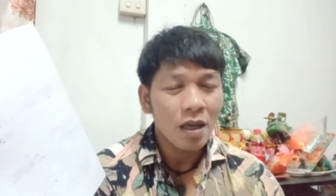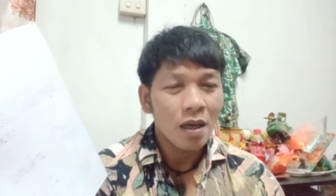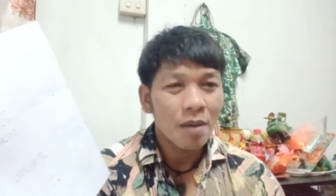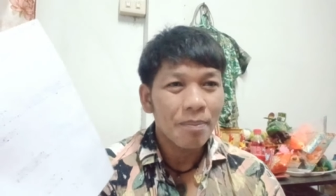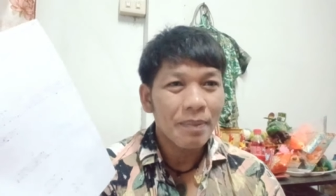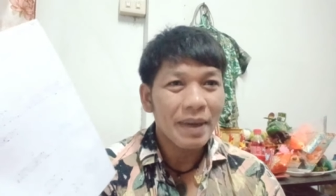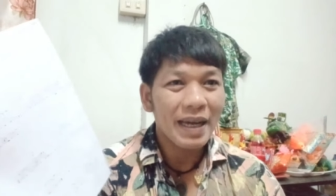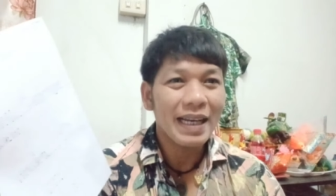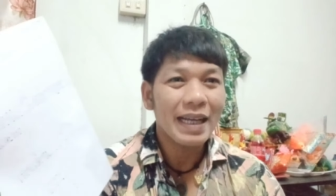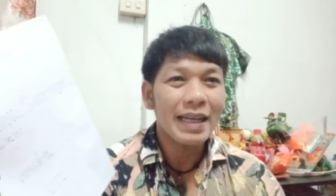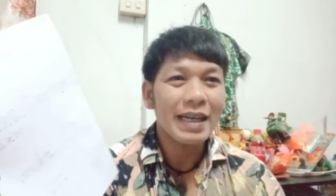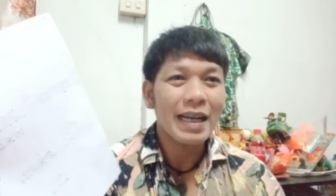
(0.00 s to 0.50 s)

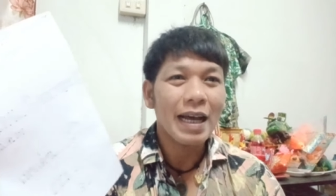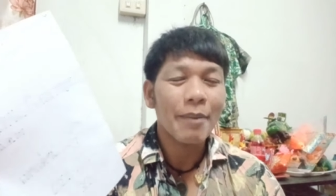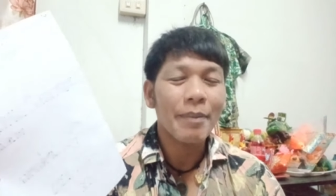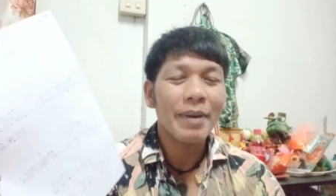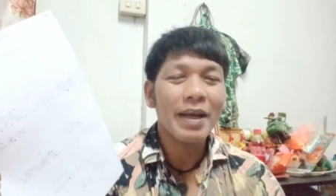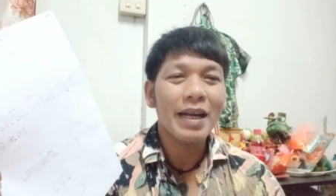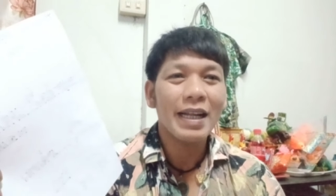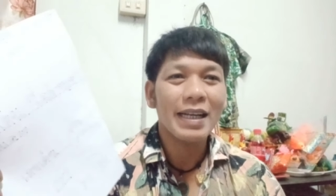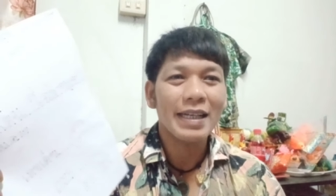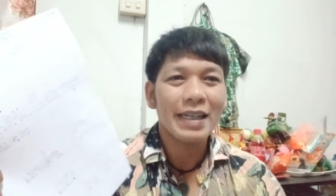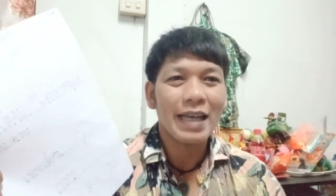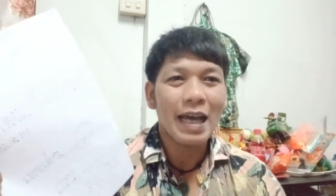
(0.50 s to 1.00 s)
ไม่แนะนำ
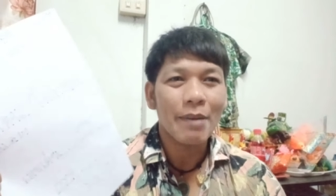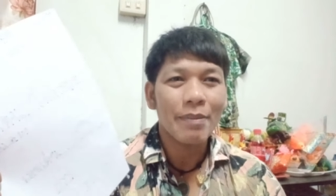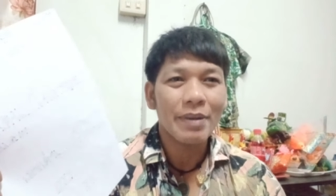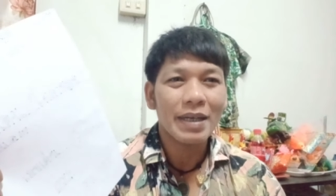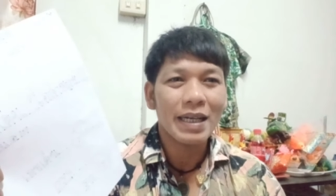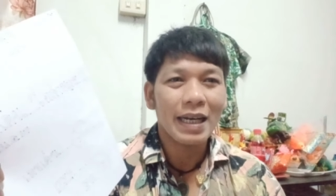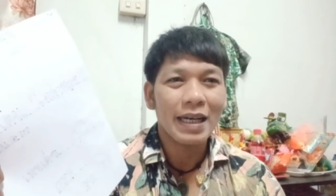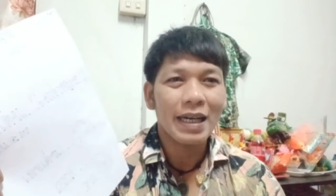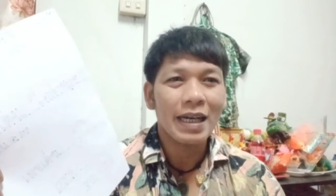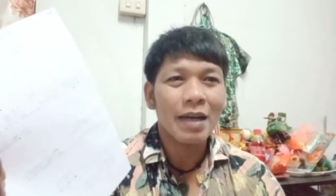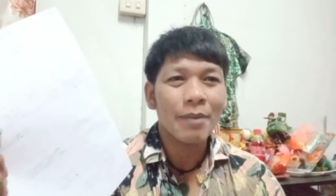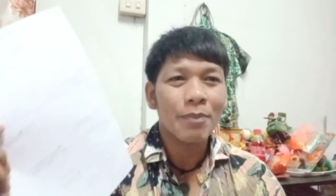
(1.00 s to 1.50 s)
ให้เล่นการพ
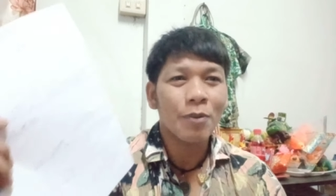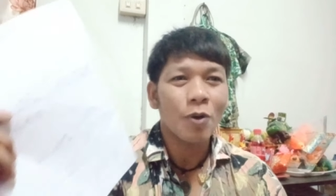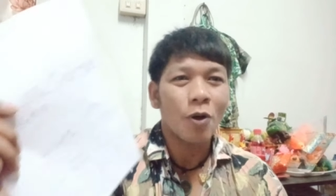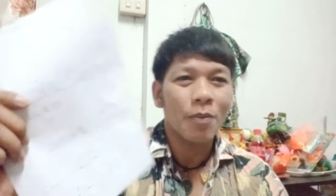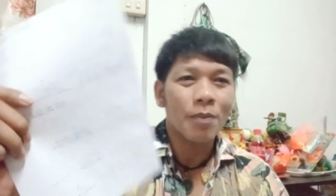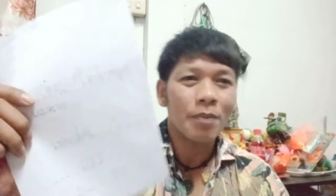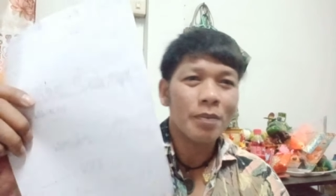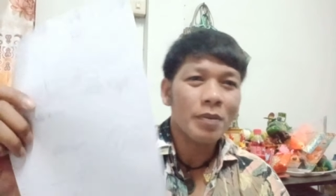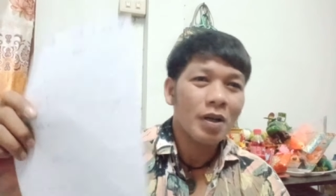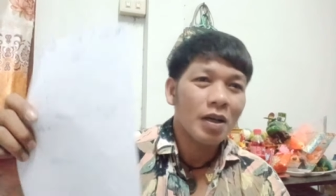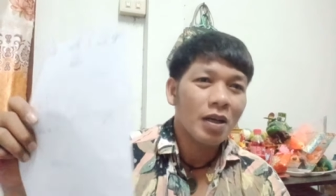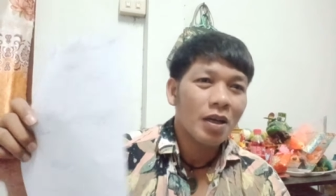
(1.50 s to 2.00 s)
นันนะครับ ผม
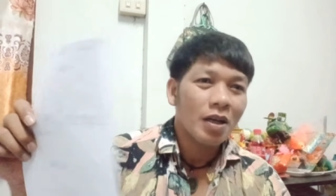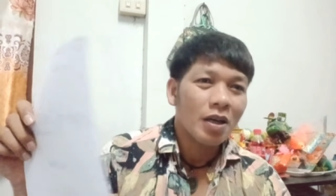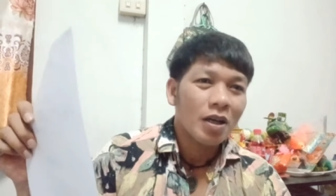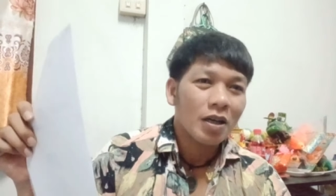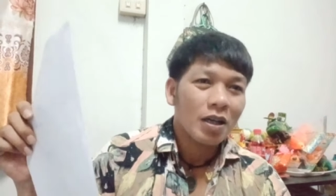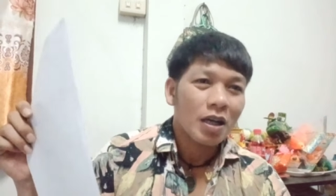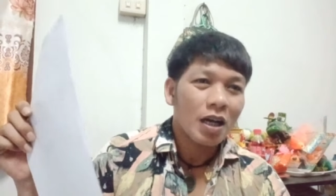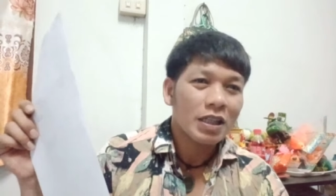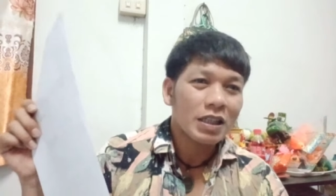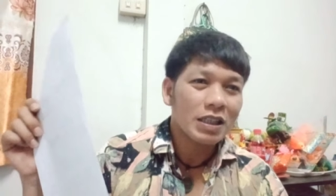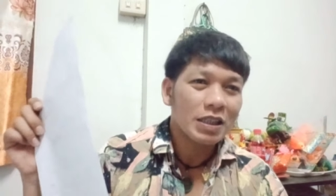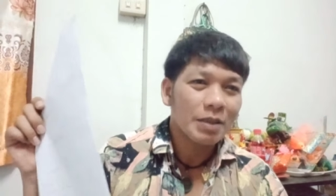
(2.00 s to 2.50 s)

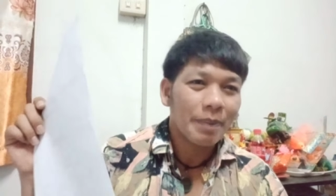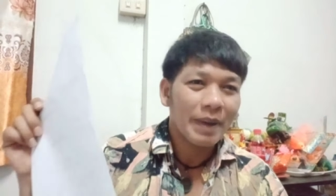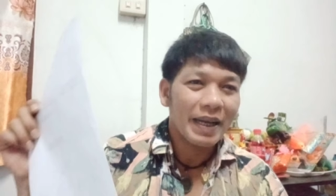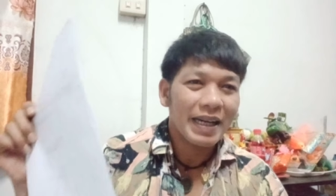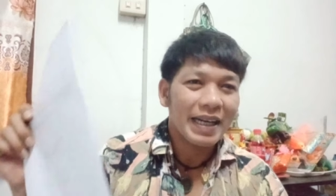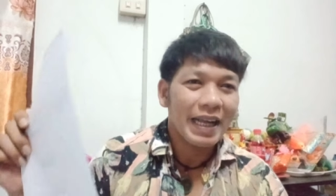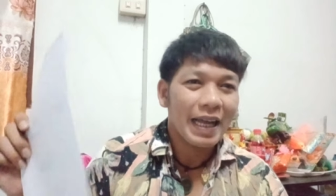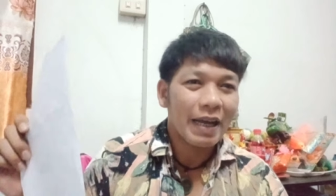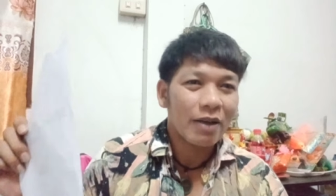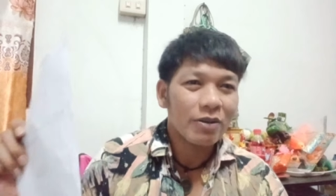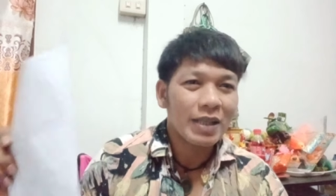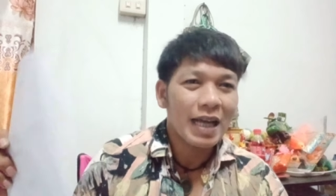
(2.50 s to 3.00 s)
ก็คือเป็น
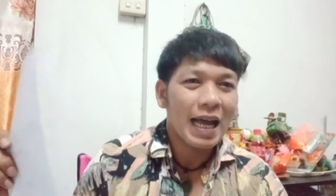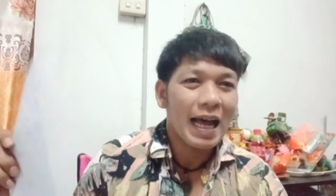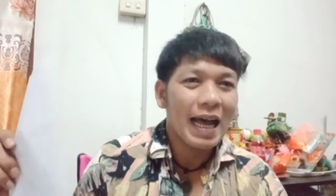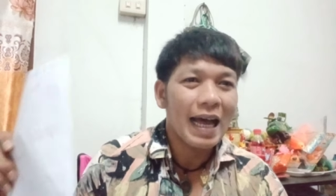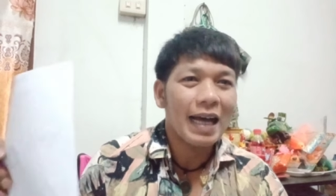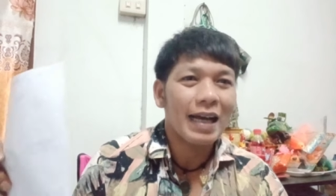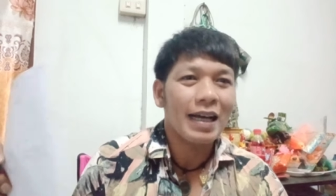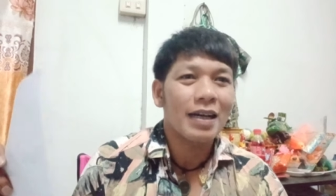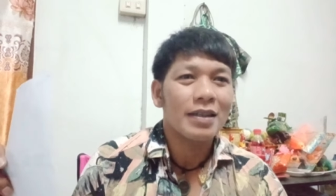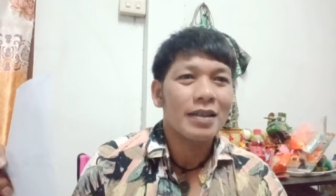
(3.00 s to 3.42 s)
แนวทาง